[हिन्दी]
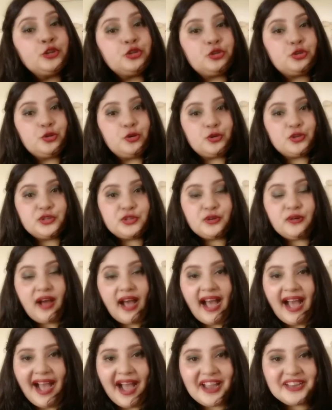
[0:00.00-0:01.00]
तो दोस्तों
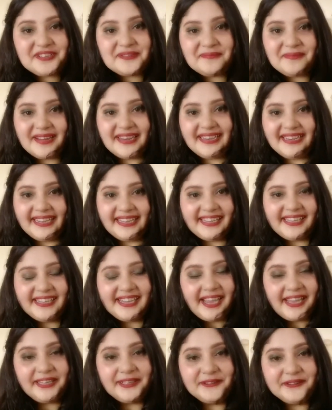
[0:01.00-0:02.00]
आज मैं
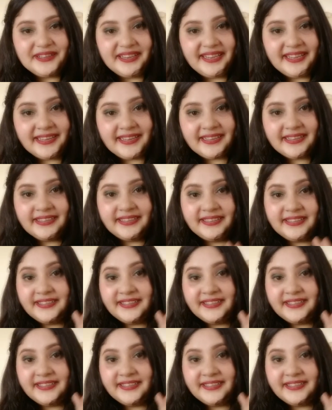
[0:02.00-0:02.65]
लेके आई हूँ एक